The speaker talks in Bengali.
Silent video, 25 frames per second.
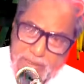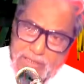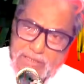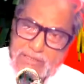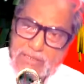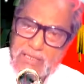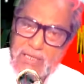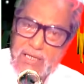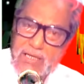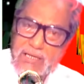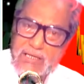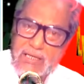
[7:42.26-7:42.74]
মিন
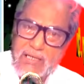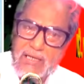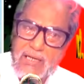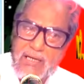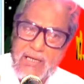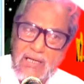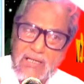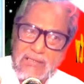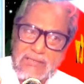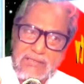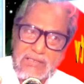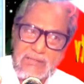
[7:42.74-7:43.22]

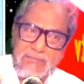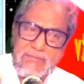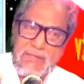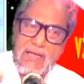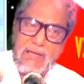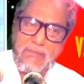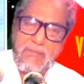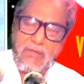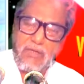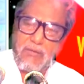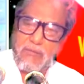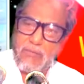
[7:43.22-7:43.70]
শাহরিল্লাহ
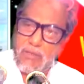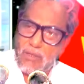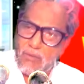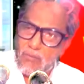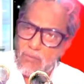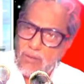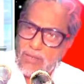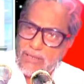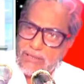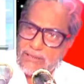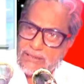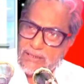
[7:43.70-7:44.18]
সাফা এবং
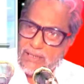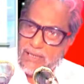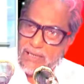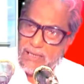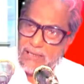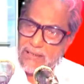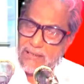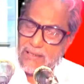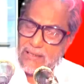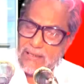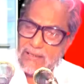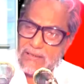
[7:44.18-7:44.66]
মারওয়া এটা
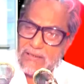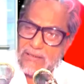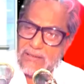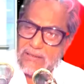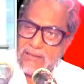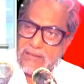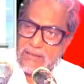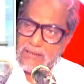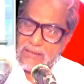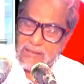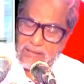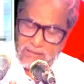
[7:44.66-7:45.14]
আল্লাহর
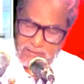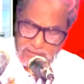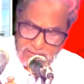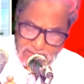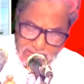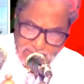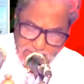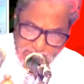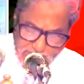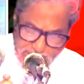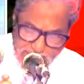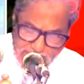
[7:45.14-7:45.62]

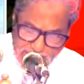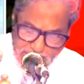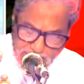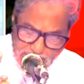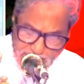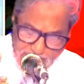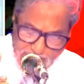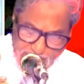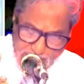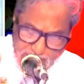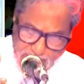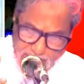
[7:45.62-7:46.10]
মানে
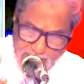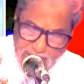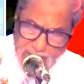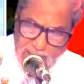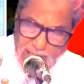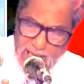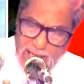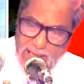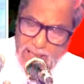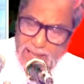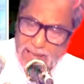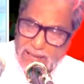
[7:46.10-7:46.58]

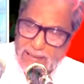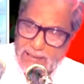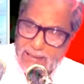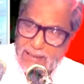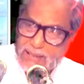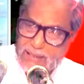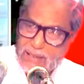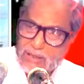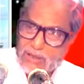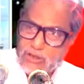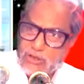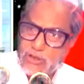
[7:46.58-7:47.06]

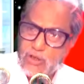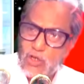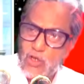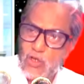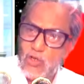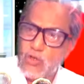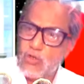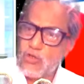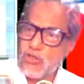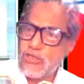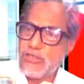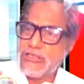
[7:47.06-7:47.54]
আল্লাহর
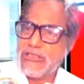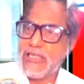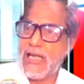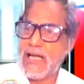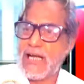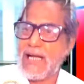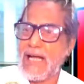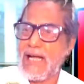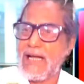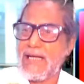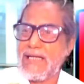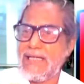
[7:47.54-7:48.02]
স্মরণ
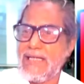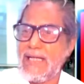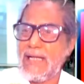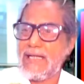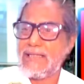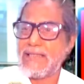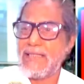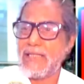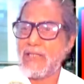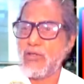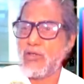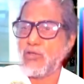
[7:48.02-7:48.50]

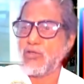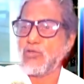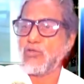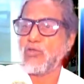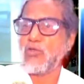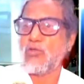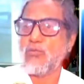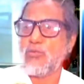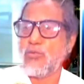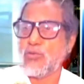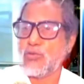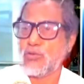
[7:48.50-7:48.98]
জাগানিয়াদের
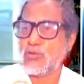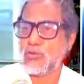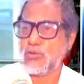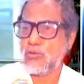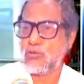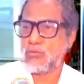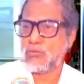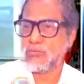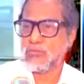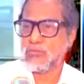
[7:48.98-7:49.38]
অন্তর্ভুক্ত